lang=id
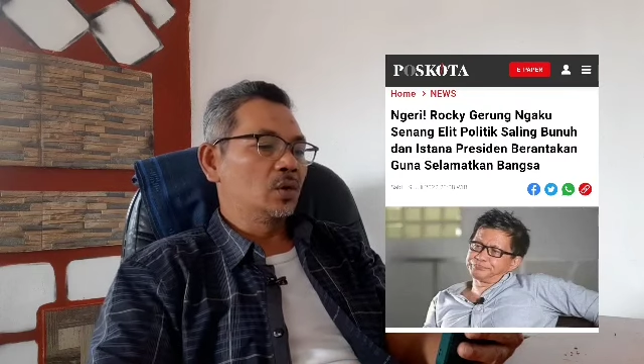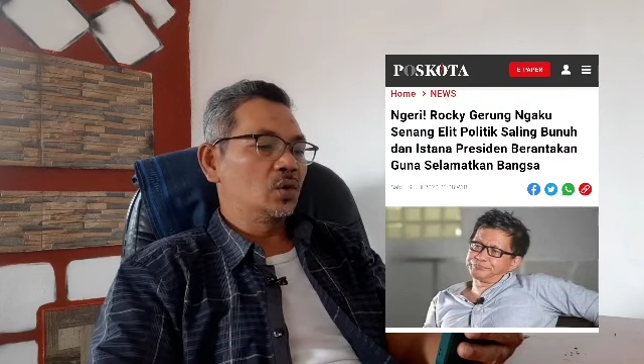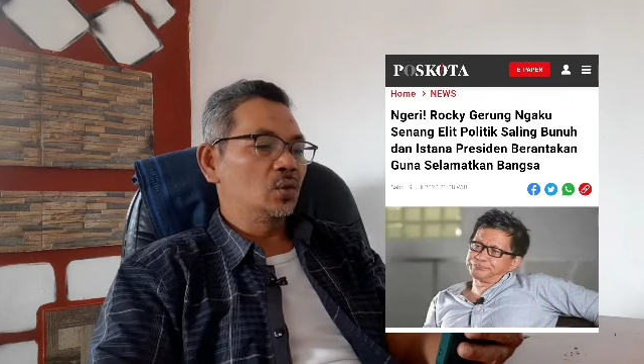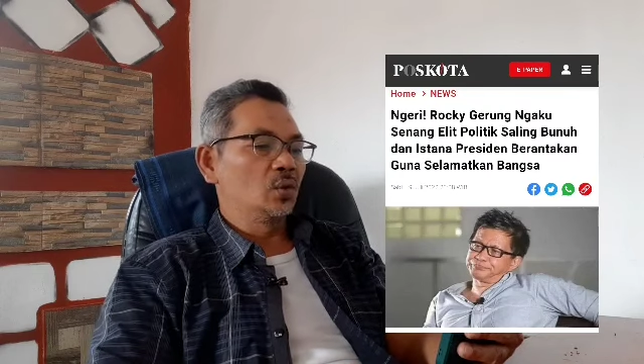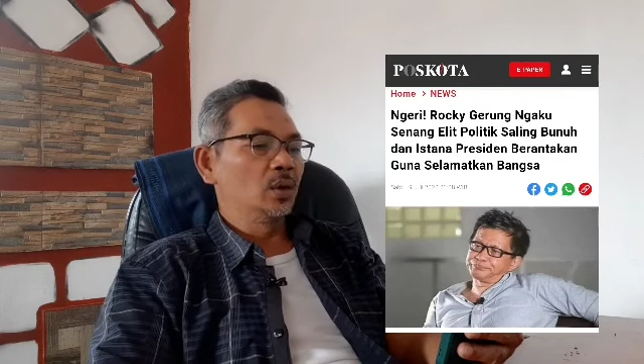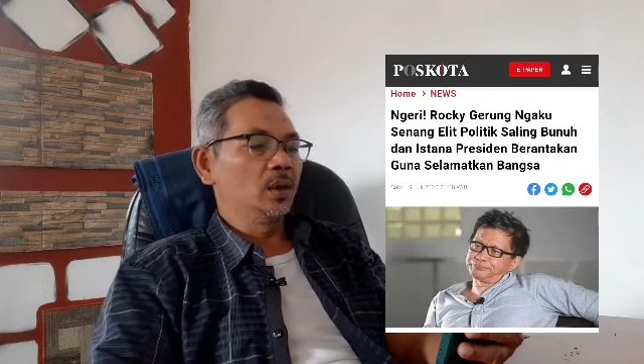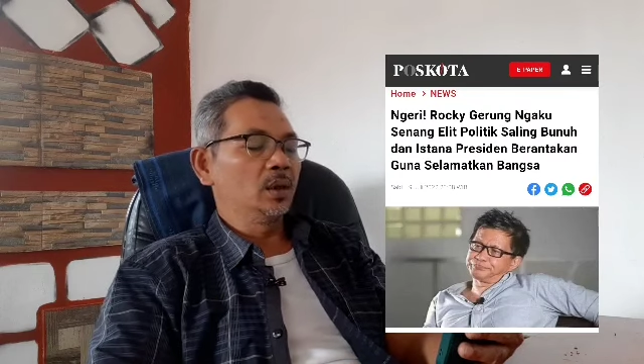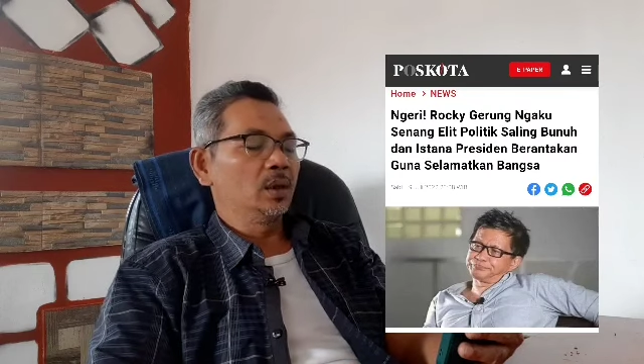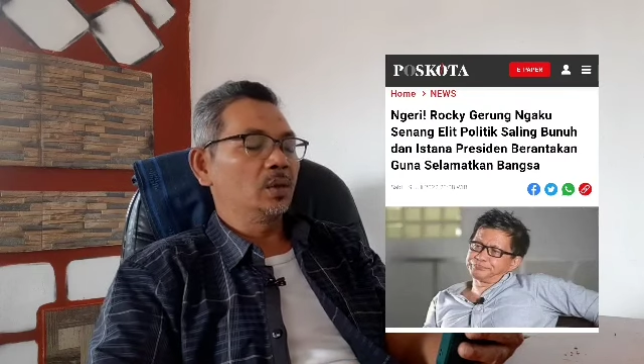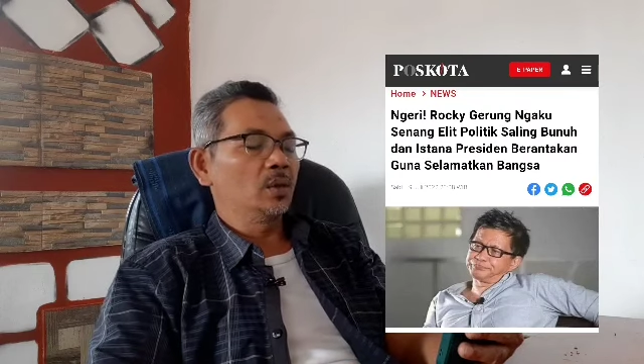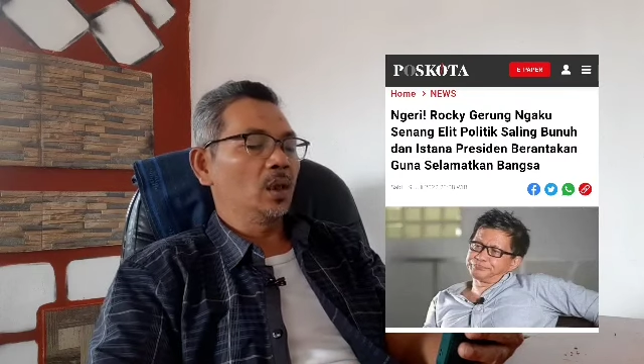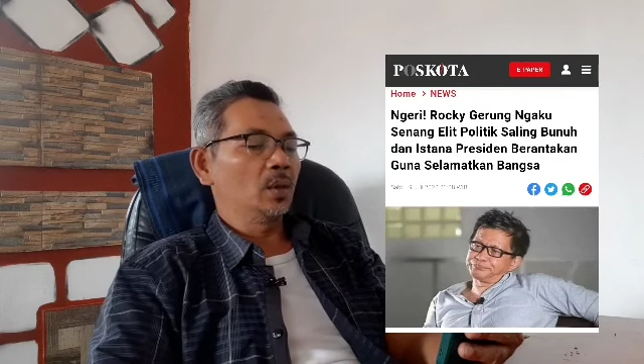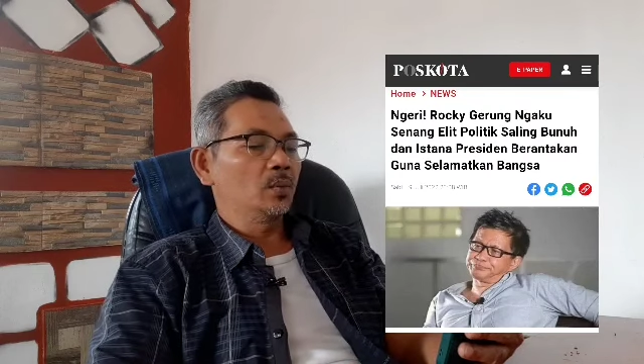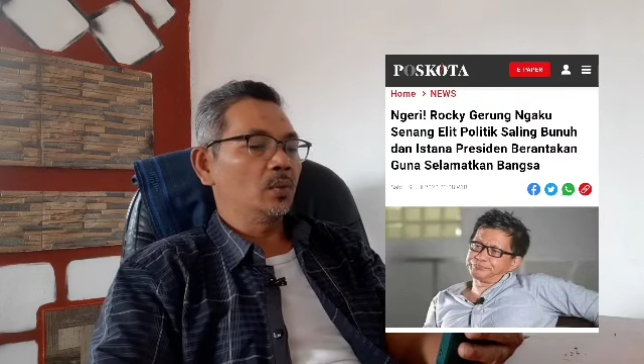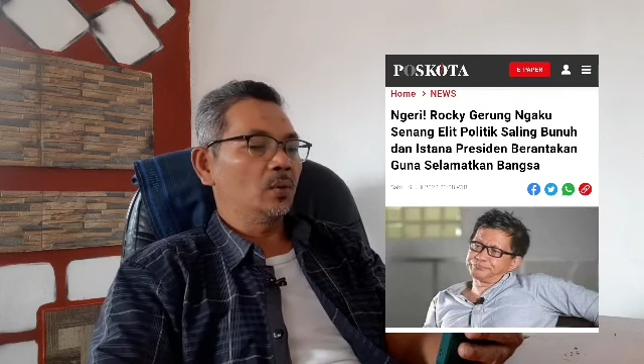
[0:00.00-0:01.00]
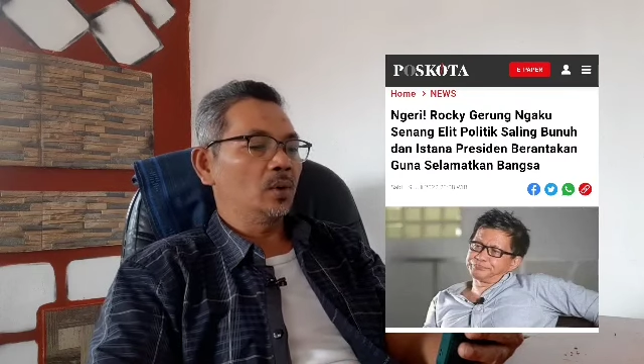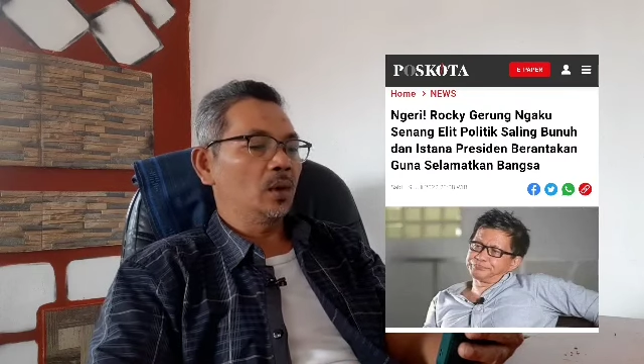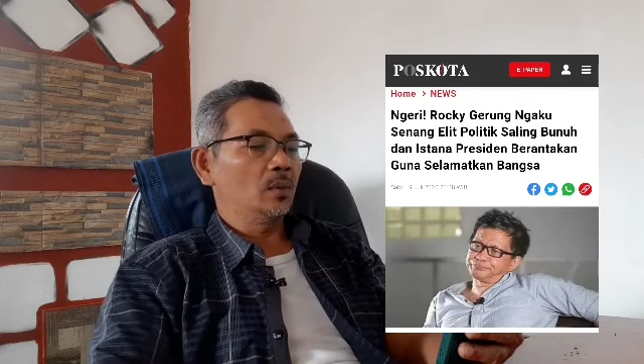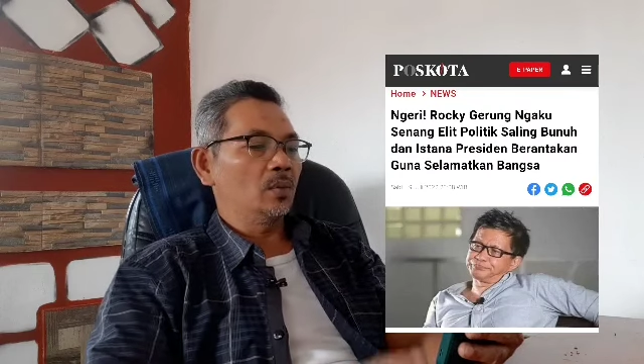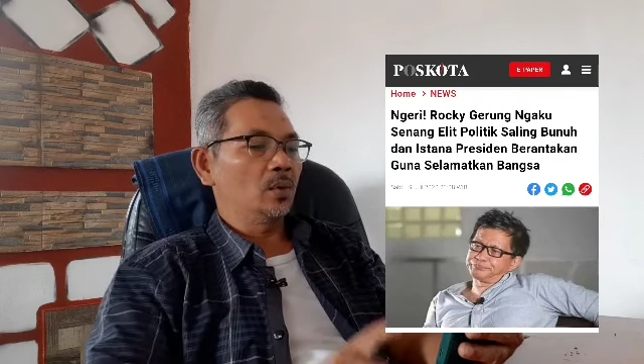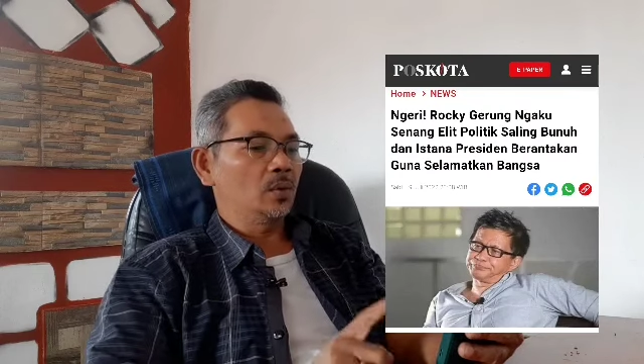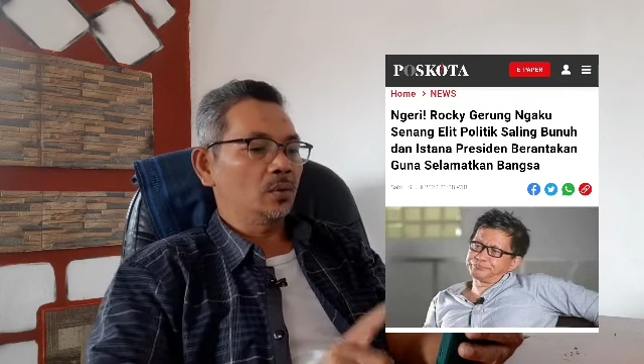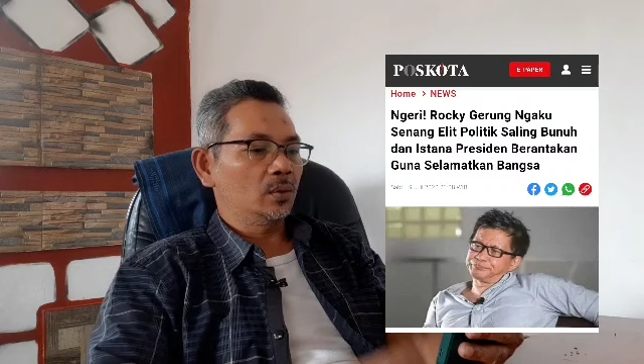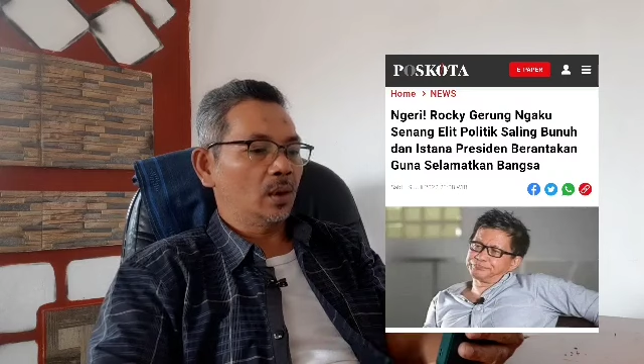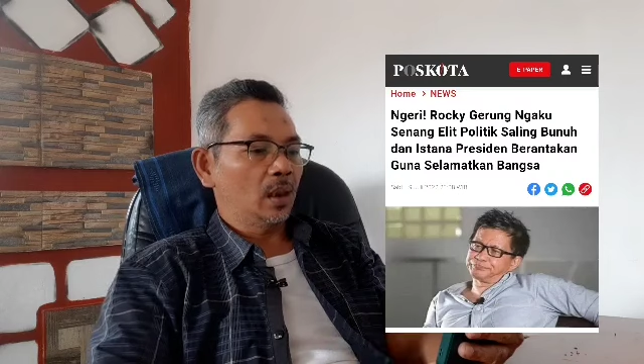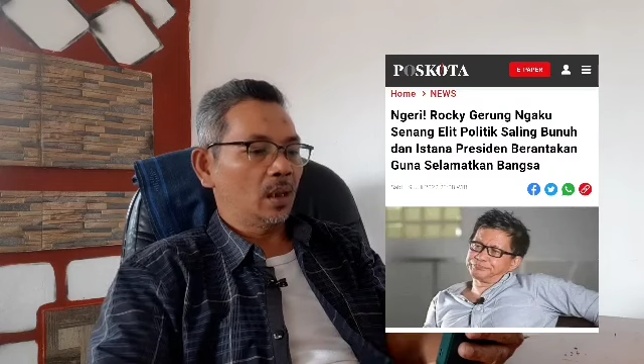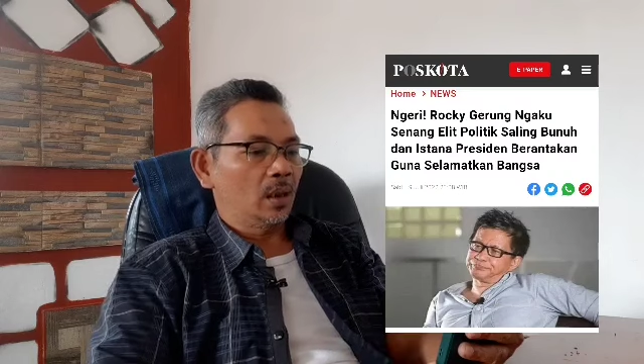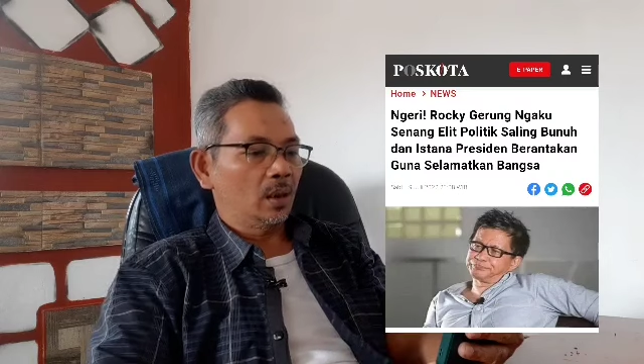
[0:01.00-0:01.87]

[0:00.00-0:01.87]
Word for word: Juli 2022. 9